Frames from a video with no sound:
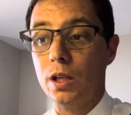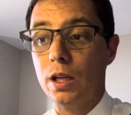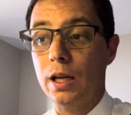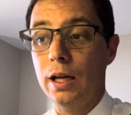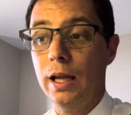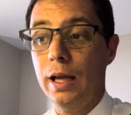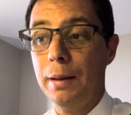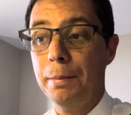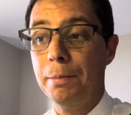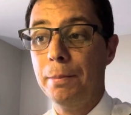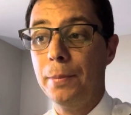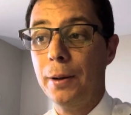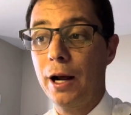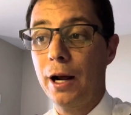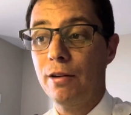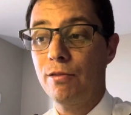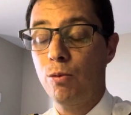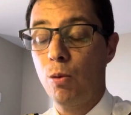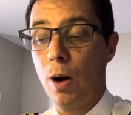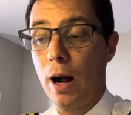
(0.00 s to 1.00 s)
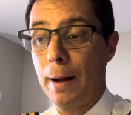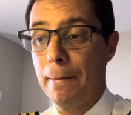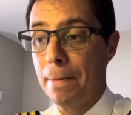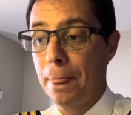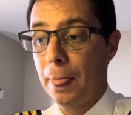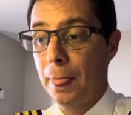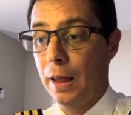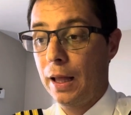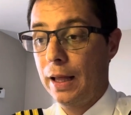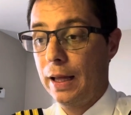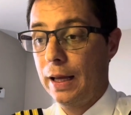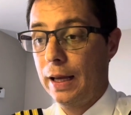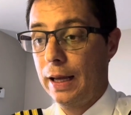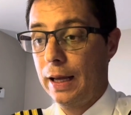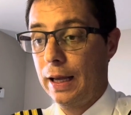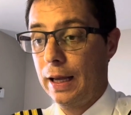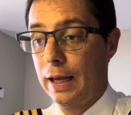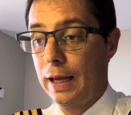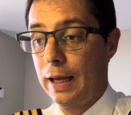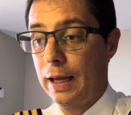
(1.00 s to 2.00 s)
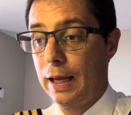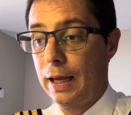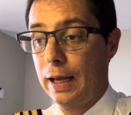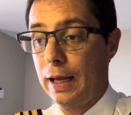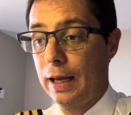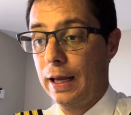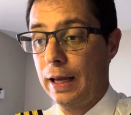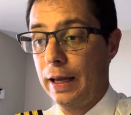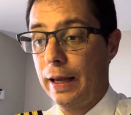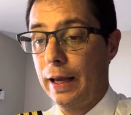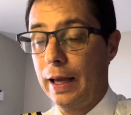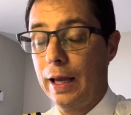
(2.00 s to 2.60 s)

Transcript: é, para voar. É,